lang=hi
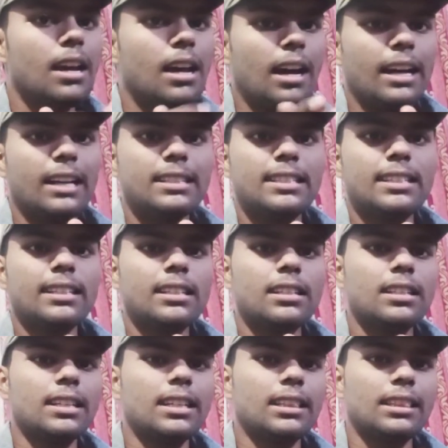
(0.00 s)
आई थिंक
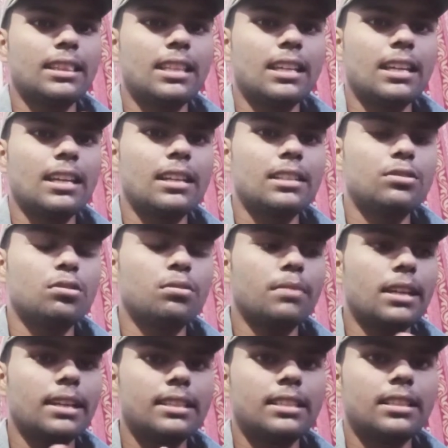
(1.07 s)
इतने जो
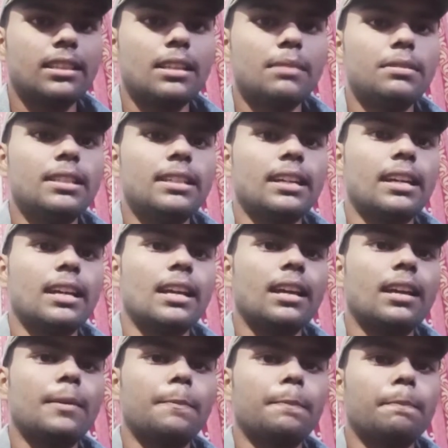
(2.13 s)
मैंने जितने भी देखे
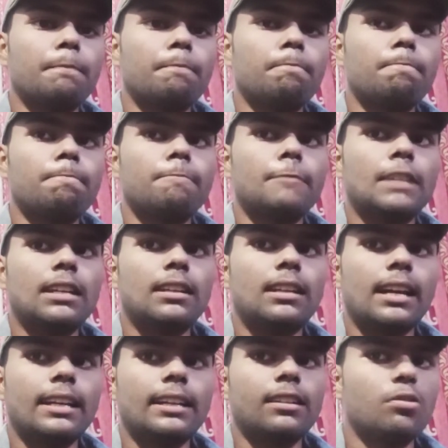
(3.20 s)
हैं
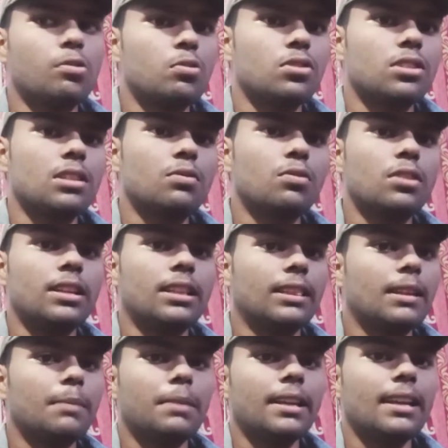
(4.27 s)
लाइक mm, कोर्सेज वो
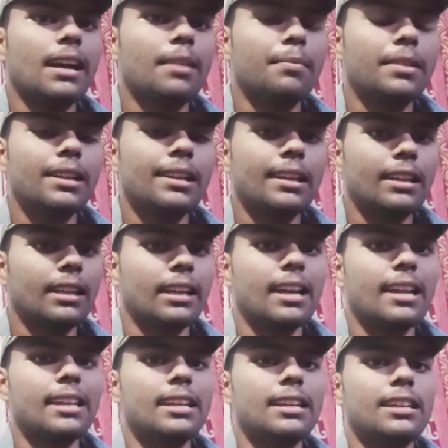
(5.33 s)
इतने बढ़िया हमें
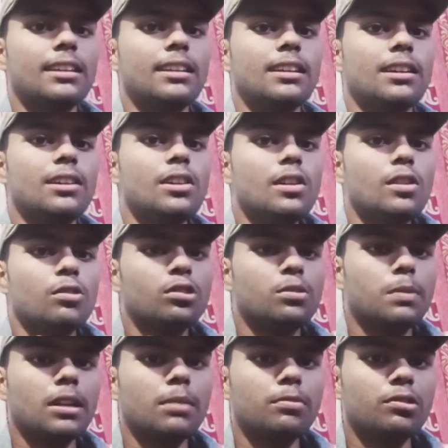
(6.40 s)
लगे नहीं कि उस
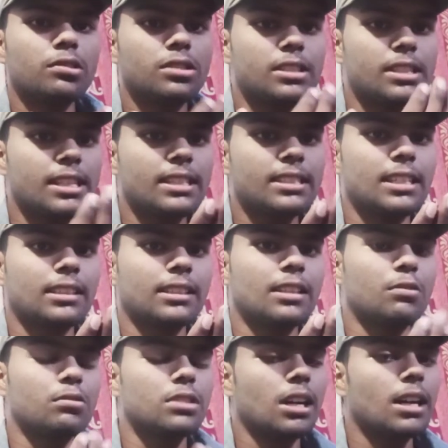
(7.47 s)
पर हम लोग सीख सकते
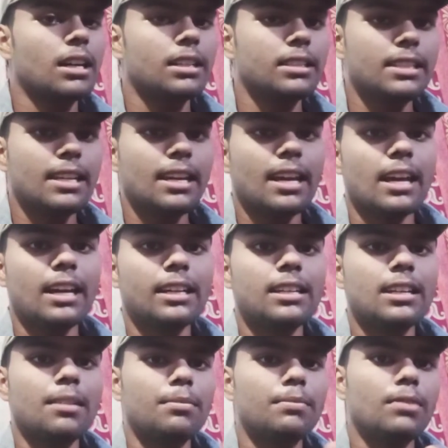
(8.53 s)
हैं कुछ हाँ ये है
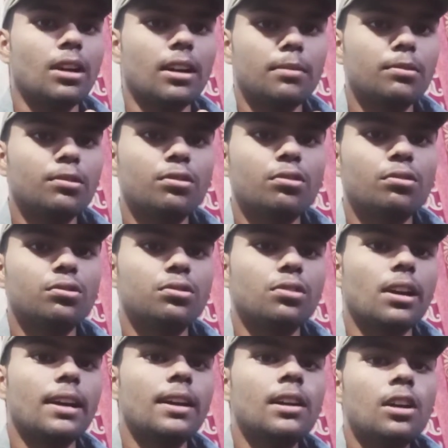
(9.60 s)
कि हम हम लोगों को जो
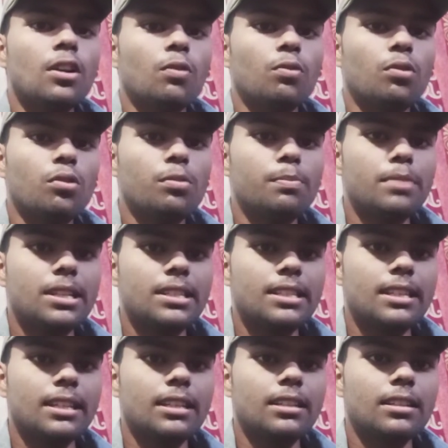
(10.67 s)
है वो बेसिक